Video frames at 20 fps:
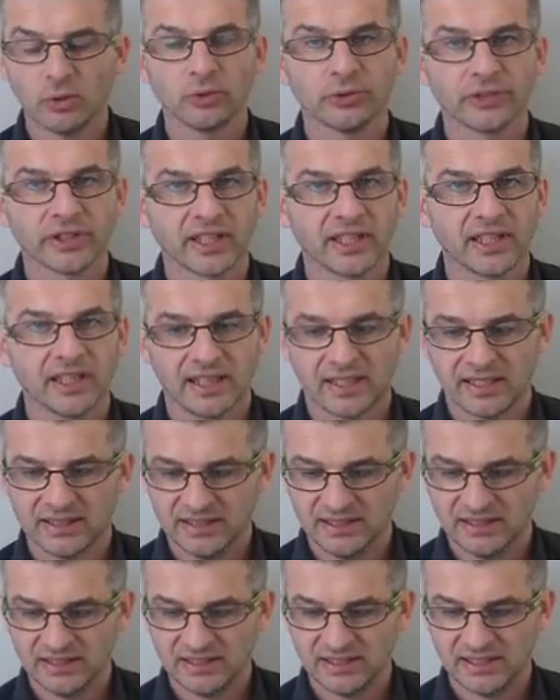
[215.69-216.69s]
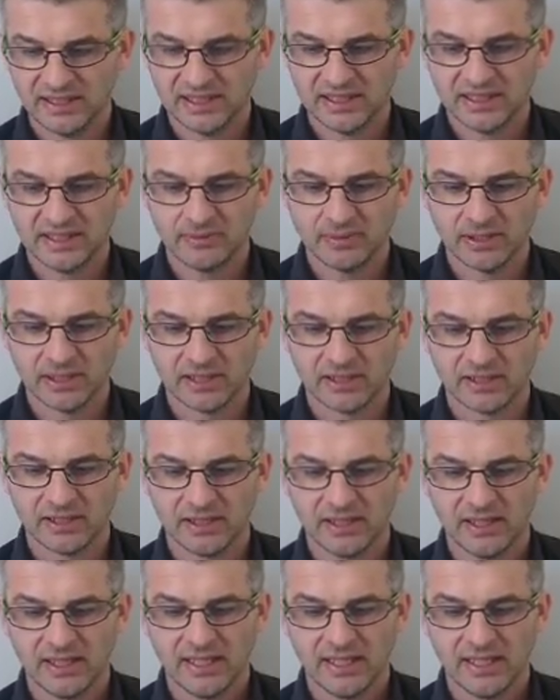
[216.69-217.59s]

contraires à la dignité animale,